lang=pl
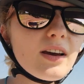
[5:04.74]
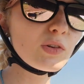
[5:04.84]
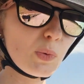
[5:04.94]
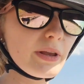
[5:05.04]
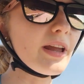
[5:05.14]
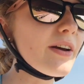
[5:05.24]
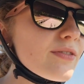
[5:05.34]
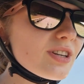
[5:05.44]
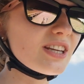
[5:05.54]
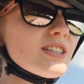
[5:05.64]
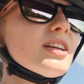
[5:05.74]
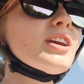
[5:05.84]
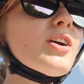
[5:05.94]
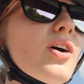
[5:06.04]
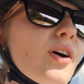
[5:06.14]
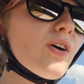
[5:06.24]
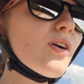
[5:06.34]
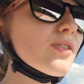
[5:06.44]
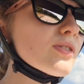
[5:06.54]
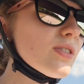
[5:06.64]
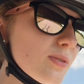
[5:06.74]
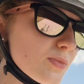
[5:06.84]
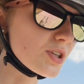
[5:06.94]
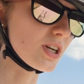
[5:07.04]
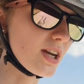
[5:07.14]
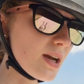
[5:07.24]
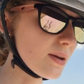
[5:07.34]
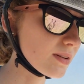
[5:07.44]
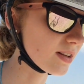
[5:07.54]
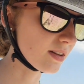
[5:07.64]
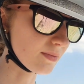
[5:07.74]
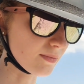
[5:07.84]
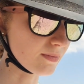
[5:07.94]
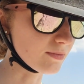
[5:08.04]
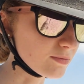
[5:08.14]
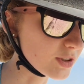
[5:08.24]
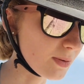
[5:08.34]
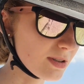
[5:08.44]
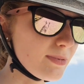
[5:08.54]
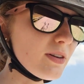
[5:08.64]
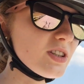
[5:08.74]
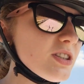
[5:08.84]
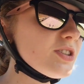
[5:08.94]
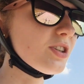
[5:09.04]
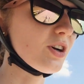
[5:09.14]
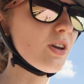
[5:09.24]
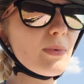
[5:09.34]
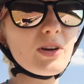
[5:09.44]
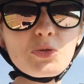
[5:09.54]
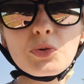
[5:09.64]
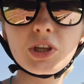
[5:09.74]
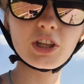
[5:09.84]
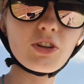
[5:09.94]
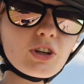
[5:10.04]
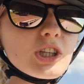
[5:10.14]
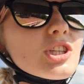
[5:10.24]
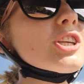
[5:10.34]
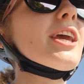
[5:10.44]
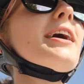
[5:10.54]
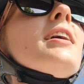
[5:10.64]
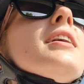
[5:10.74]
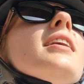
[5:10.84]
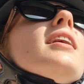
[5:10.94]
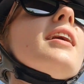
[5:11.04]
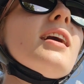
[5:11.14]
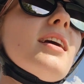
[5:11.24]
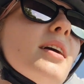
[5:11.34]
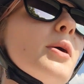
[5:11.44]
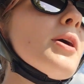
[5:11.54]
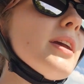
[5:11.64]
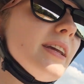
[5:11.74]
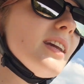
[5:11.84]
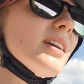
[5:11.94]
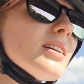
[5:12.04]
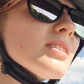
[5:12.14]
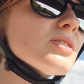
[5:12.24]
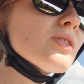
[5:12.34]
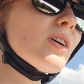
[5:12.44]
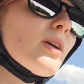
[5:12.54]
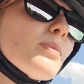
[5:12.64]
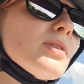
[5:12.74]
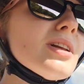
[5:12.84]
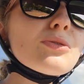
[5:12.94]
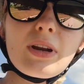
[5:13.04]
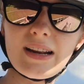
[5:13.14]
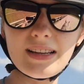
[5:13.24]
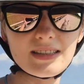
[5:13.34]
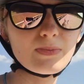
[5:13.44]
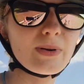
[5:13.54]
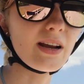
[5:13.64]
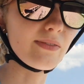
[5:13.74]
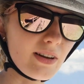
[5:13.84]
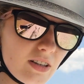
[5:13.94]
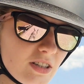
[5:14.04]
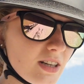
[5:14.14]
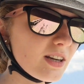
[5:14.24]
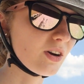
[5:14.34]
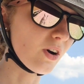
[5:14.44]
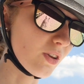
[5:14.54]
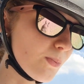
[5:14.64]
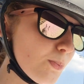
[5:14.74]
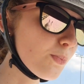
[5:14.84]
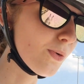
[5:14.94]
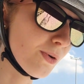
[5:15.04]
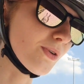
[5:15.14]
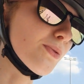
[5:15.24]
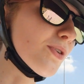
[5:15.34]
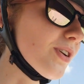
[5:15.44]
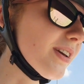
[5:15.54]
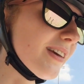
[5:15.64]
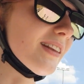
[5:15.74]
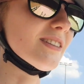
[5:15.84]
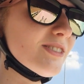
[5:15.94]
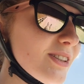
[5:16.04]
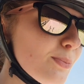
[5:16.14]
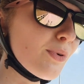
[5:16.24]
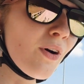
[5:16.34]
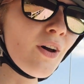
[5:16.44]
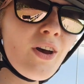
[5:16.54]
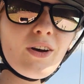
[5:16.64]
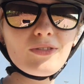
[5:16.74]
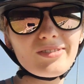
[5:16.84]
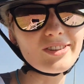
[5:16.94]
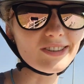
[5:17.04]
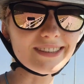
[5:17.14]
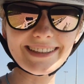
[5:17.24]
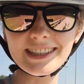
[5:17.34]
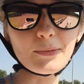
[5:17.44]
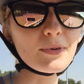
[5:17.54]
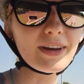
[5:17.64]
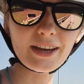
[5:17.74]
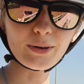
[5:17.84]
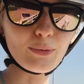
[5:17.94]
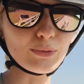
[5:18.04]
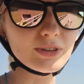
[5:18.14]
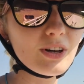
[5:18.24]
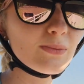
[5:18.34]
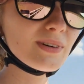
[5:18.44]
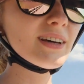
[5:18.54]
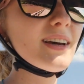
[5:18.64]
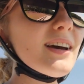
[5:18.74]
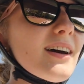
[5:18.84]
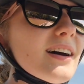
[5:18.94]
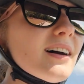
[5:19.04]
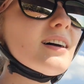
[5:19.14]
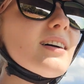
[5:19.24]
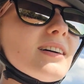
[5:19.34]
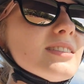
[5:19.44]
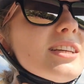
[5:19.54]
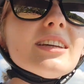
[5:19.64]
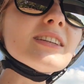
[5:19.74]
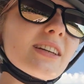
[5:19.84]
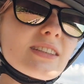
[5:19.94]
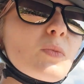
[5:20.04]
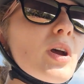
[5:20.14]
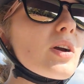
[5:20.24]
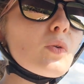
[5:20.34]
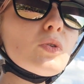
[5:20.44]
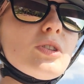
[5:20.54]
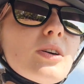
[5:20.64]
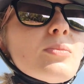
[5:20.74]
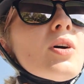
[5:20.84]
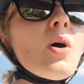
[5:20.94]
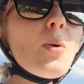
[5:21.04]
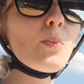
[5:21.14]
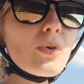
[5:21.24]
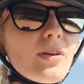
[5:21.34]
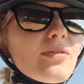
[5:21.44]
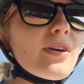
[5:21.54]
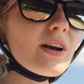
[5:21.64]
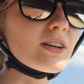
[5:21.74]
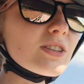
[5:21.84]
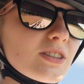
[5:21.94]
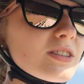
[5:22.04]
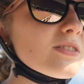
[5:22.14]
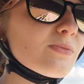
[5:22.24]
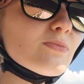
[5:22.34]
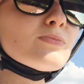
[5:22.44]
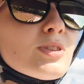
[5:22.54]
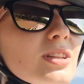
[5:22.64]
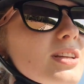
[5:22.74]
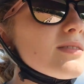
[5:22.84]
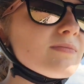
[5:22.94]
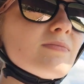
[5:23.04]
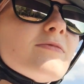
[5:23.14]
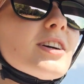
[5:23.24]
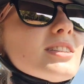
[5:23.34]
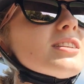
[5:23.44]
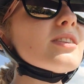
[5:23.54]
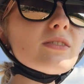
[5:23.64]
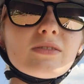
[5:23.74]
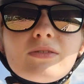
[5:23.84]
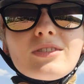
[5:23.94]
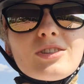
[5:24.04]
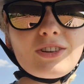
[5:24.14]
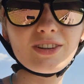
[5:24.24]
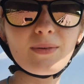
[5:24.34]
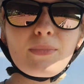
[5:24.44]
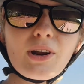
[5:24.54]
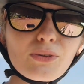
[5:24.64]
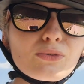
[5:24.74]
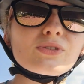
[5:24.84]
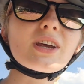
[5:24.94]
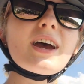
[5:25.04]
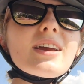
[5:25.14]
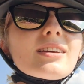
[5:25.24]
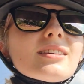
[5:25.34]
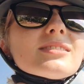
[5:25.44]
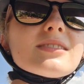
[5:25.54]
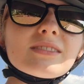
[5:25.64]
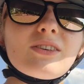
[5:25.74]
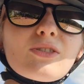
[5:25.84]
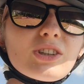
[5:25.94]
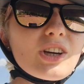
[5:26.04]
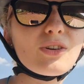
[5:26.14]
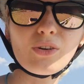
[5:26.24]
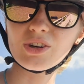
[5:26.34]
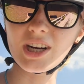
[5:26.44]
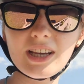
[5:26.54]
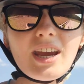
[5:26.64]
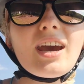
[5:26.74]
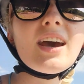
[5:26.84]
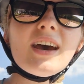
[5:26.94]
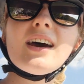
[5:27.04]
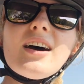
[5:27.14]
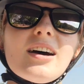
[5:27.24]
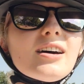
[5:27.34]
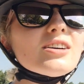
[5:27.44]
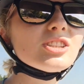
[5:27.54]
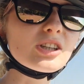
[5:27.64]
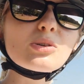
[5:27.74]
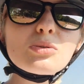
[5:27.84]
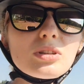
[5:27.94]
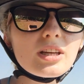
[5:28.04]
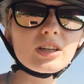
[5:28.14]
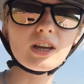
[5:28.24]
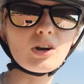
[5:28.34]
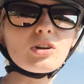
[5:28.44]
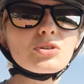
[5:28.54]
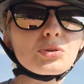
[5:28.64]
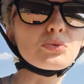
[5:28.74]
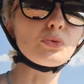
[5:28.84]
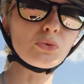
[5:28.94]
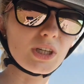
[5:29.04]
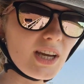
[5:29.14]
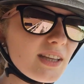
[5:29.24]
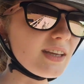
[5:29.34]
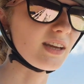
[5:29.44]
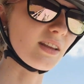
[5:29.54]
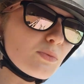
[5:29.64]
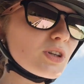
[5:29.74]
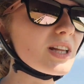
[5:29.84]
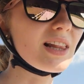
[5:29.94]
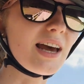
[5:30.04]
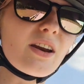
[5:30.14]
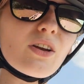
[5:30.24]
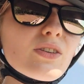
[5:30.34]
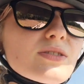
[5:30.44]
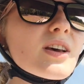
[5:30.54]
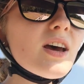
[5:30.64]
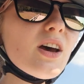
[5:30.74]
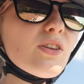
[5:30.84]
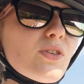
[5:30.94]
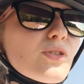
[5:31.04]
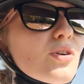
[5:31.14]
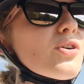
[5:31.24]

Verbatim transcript: Wspominałam wcześniej o tym, że trzeba sprawdzić, czy konie mają spuchnięte nogi, czy nie. I jest to jakby naturalna sprawa, że koniom puchną nogi, kiedy jest ciepło, bo to jest tak samo jak ludziom, e, dzieje się tak samo jak ludziom, ponieważ przy tej właśnie wysokiej temperaturze jest gorsze krążenie, e, szczególnie jeżeli konie są duże, tak jak na przykład Larios, no to